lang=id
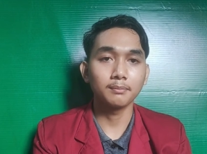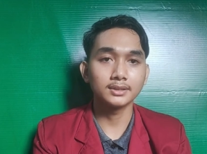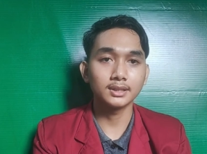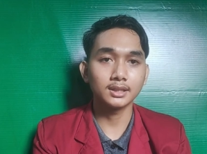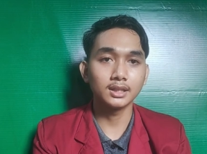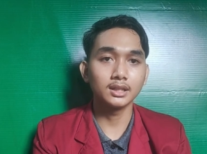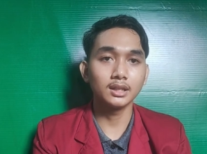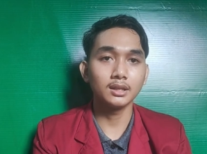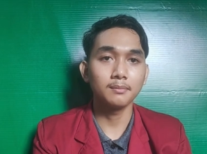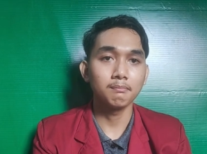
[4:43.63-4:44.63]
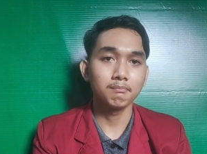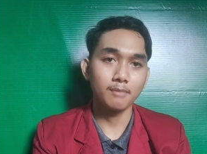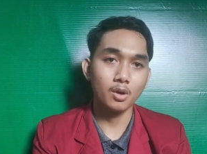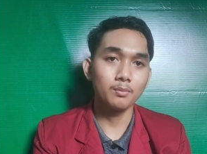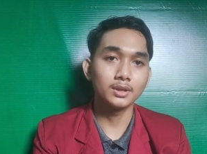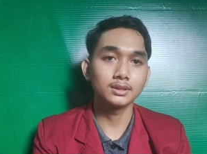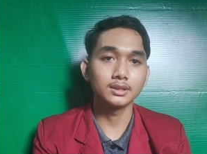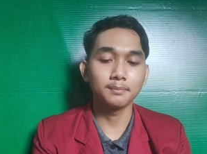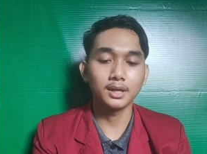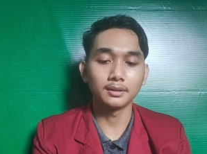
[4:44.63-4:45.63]
masa kini mau masa
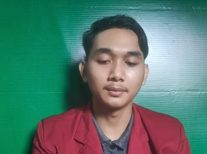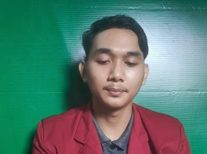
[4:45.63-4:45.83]
depan.